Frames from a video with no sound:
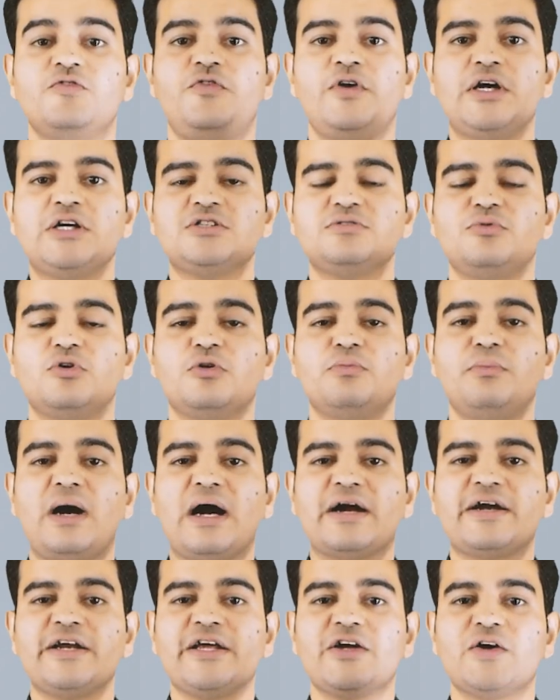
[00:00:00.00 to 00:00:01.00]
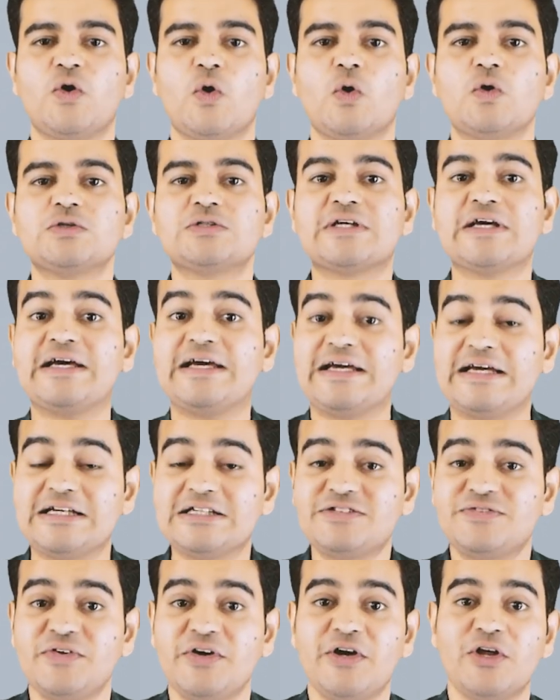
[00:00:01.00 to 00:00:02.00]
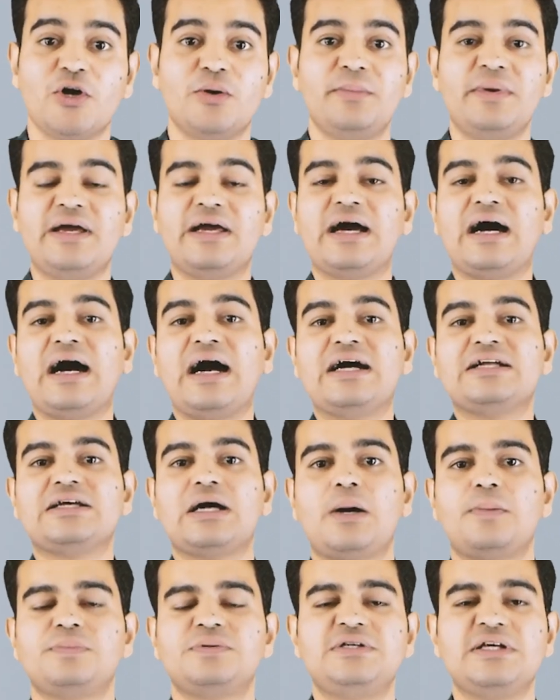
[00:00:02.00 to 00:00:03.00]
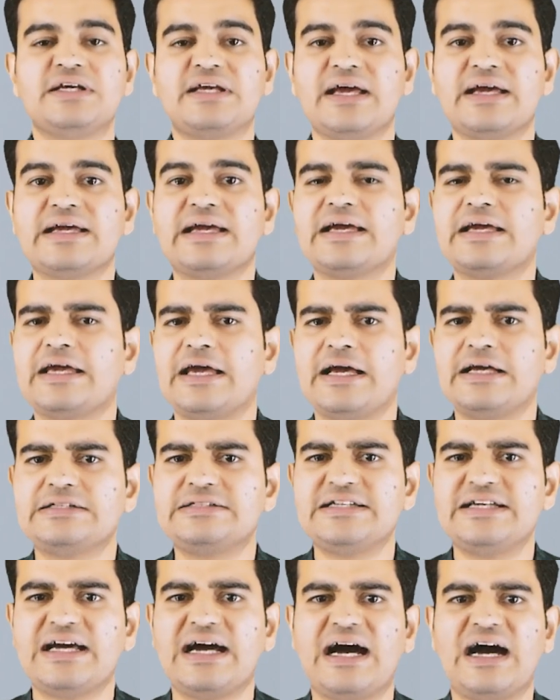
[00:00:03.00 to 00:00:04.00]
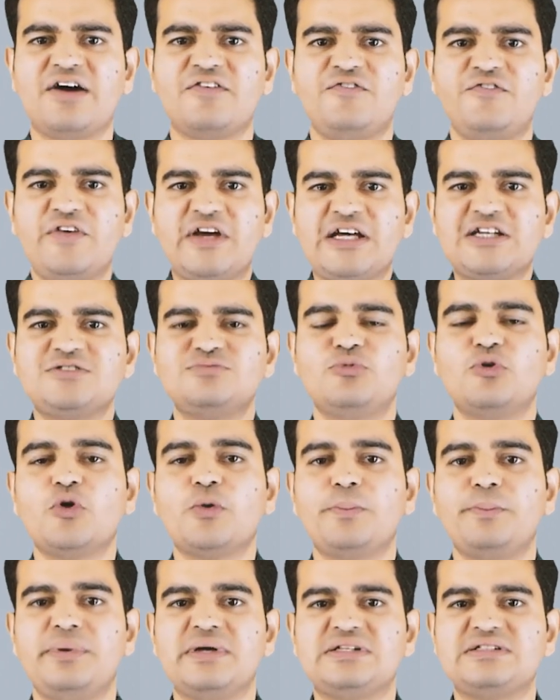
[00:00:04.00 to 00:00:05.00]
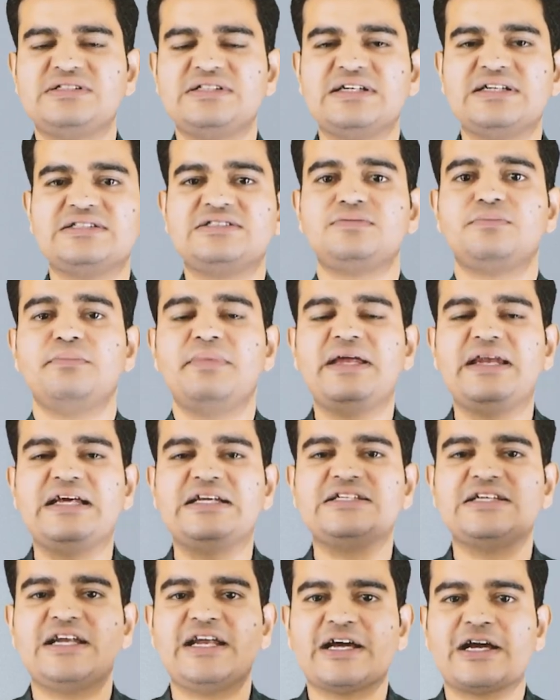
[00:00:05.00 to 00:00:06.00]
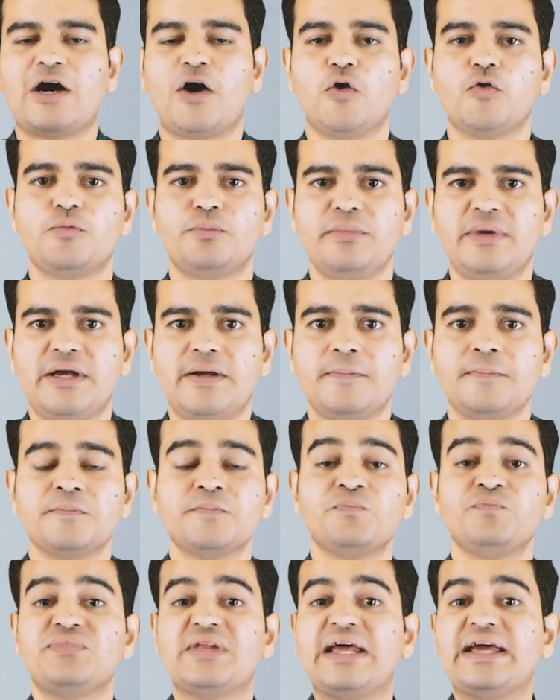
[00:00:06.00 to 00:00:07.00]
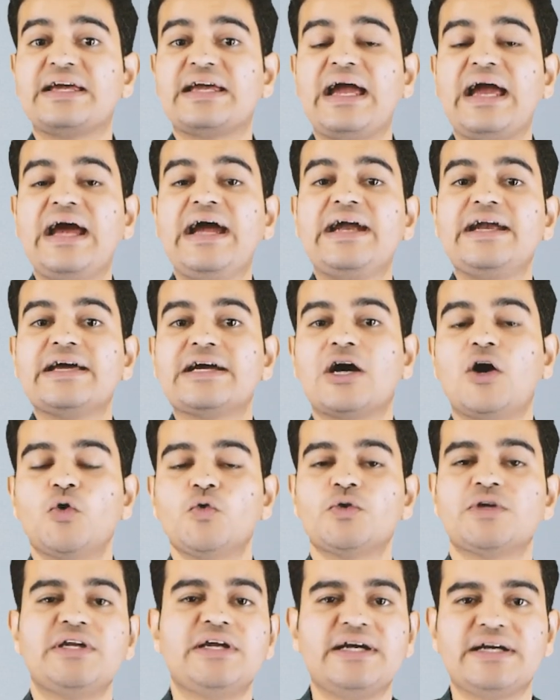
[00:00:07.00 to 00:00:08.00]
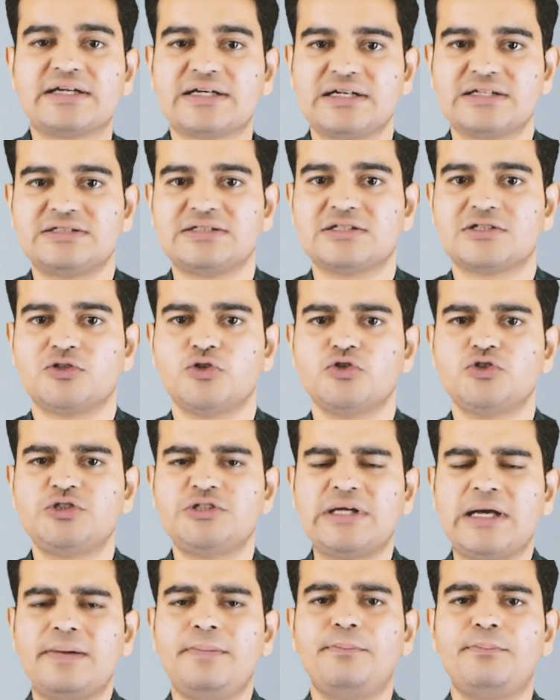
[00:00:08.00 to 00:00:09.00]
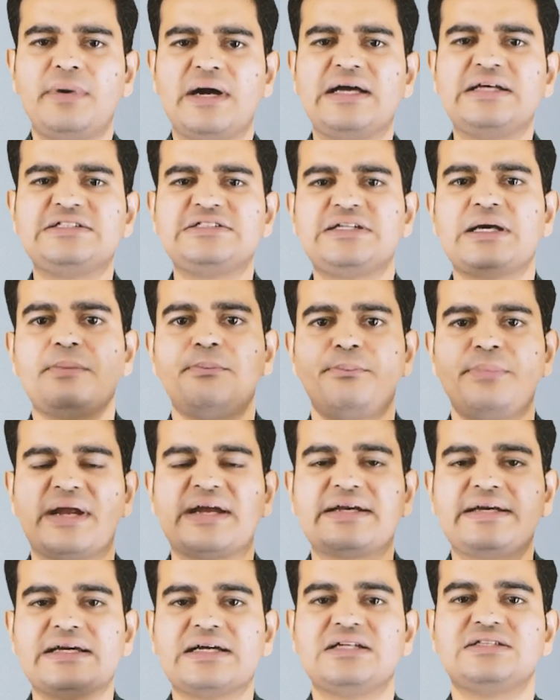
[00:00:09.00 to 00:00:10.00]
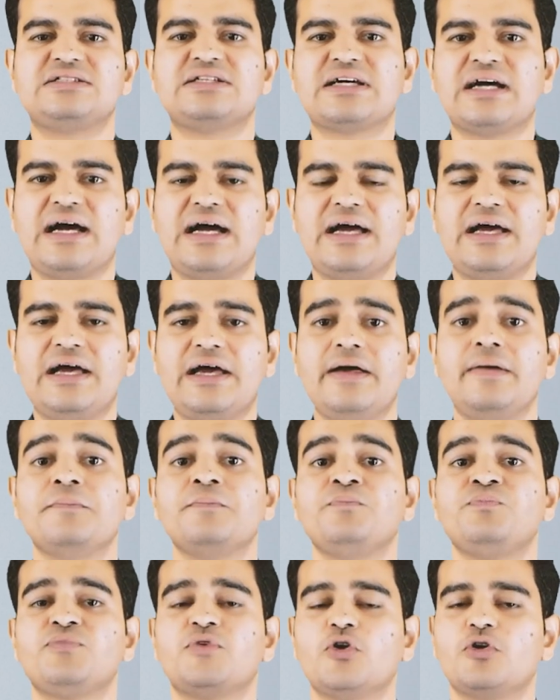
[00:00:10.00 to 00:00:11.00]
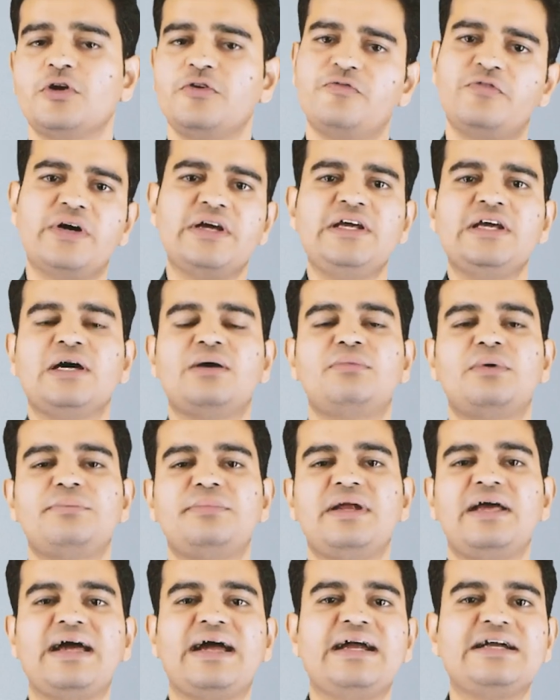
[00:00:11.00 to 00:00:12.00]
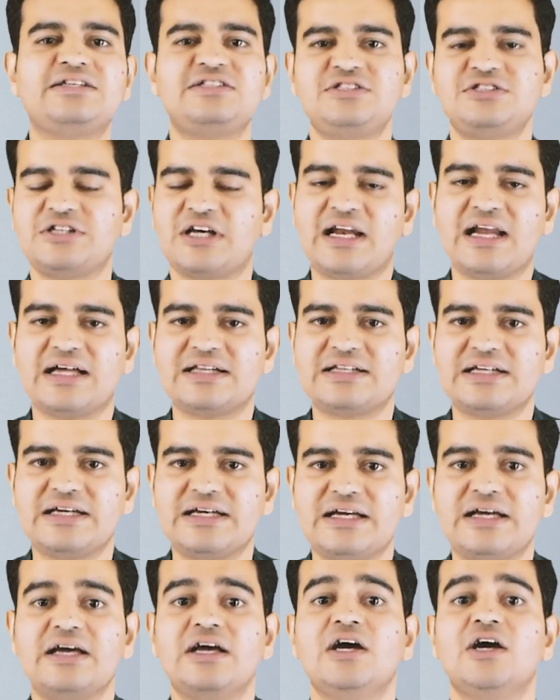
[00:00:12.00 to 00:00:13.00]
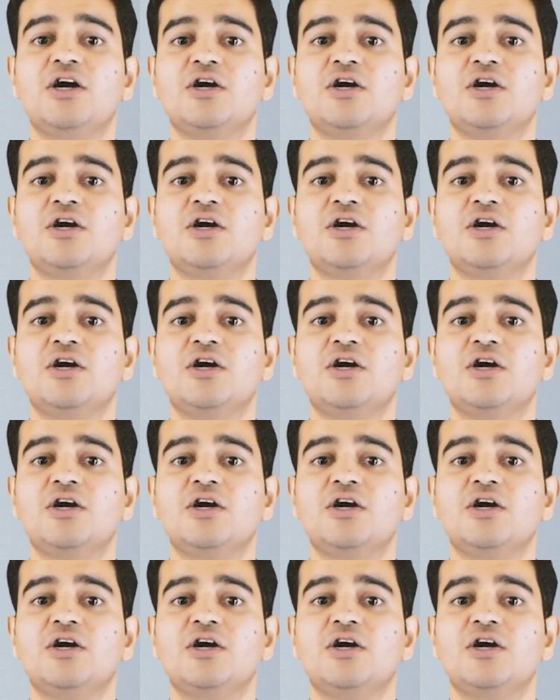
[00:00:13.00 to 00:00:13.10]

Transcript: फेसबुक मार्केटिंग कोर्स के इस वीडियो में आज आप सीखेंगे कैसे आप फेसबुक बिजनेस मैनेजर अकाउंट में एक एड अकाउंट क्रिएट कर सकते हो स्टेप बाय स्टेप प्रैक्टिकल सिखाया है क्योंकि वहीं हम अपने एड्स चलाते हैं